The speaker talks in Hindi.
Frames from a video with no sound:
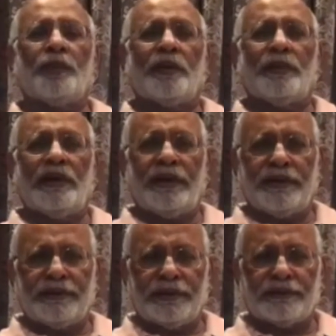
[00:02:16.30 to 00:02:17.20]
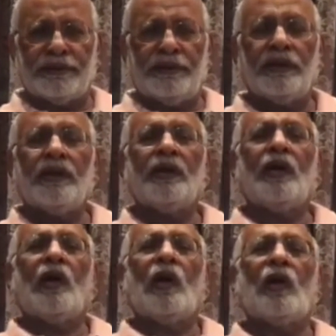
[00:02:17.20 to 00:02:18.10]
पर अमल नहीं करते
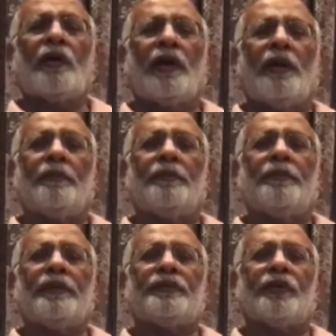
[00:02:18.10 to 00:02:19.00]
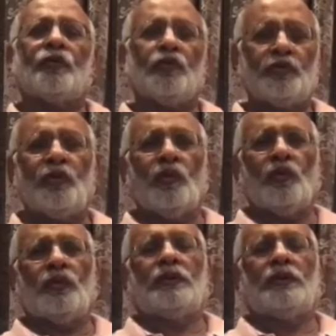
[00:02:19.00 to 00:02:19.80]
और हम में से कुछ लोग